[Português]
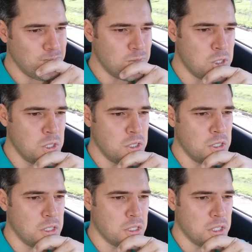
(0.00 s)

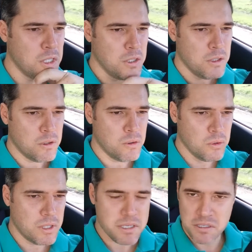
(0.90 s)
de
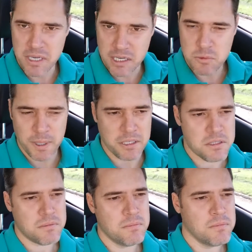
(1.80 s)
um desses
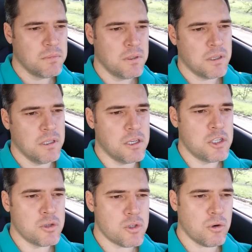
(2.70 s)
experts que
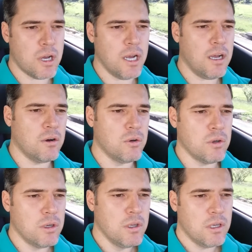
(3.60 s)
dirigindo seu
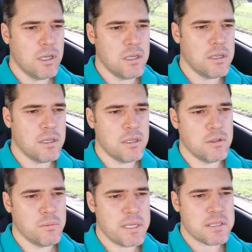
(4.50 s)
carro, ele
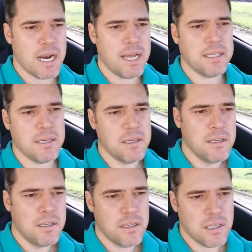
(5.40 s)
numa estrada
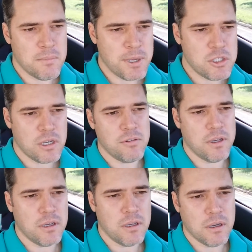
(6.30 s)
de repente ele
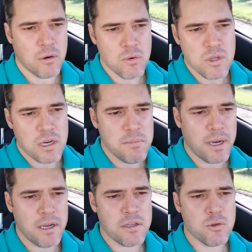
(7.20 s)
vê alguns
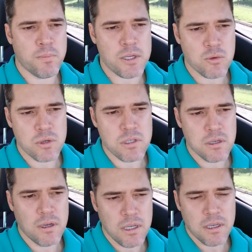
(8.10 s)
animais, o
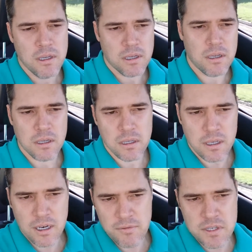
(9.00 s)
pastorzinho ali é,
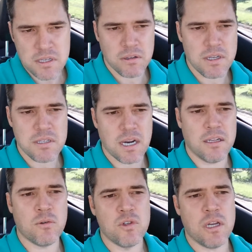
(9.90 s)
atravessando a
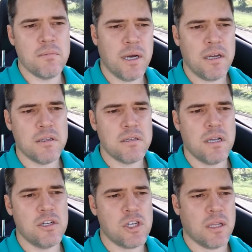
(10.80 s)
estrada com os animais, e
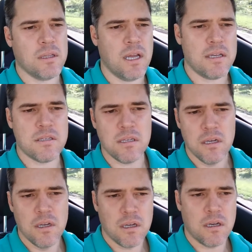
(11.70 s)
ele já desce
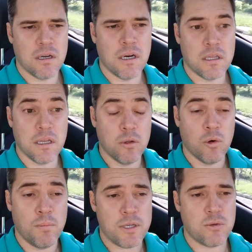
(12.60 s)
é, gritando
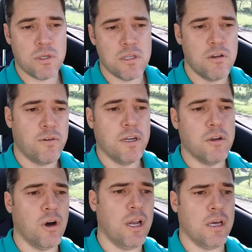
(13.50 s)
com o pastorzinho,
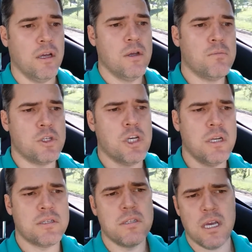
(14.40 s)
falando: Olha, me tire
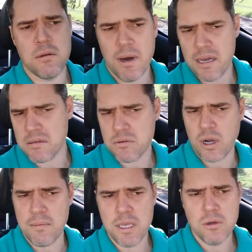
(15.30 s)
esses animais do
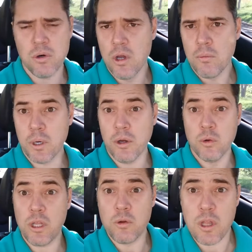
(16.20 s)
caminho, porque eu
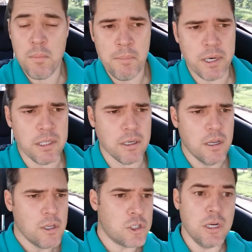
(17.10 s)
não tenho tempo a perder.
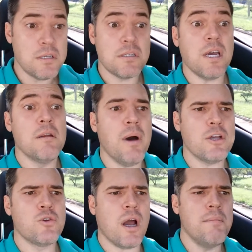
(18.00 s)
Tire esses
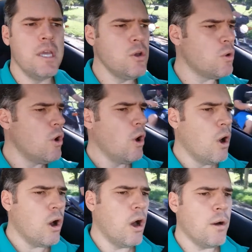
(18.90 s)
animais do caminho,
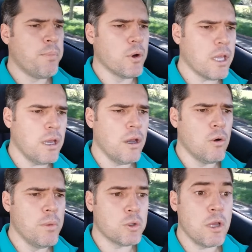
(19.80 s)
ah, porque o
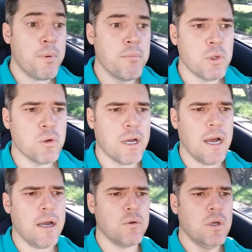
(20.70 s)
meu tempo é muito
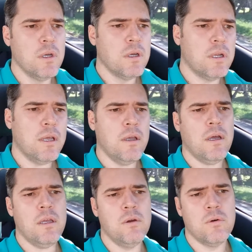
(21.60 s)
caro. Né? E
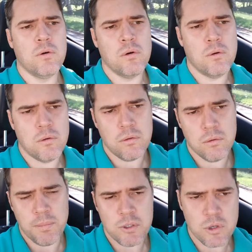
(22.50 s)
aí o, o
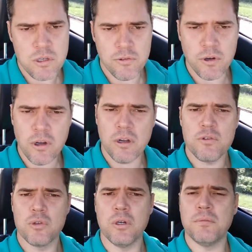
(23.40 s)
pastorzinho falou: Olha,
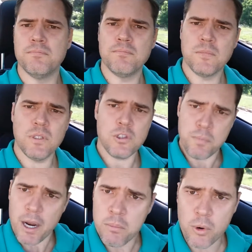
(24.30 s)
senhor,
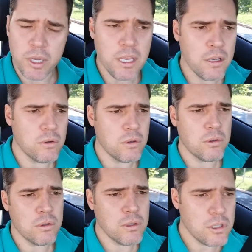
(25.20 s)
espera um
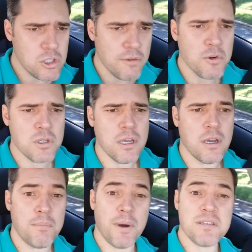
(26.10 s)
pouquinho, eles já vão sair.
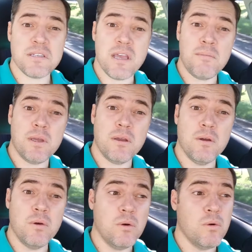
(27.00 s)
Rapaz, você sabe
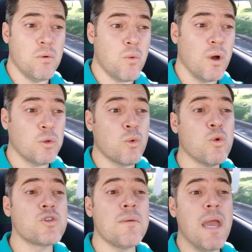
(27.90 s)
o quanto
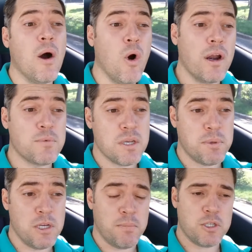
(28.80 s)
custa a minha hora para você
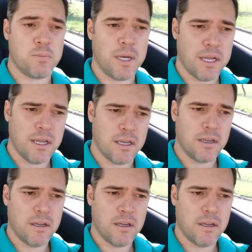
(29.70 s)
pedir para esperar?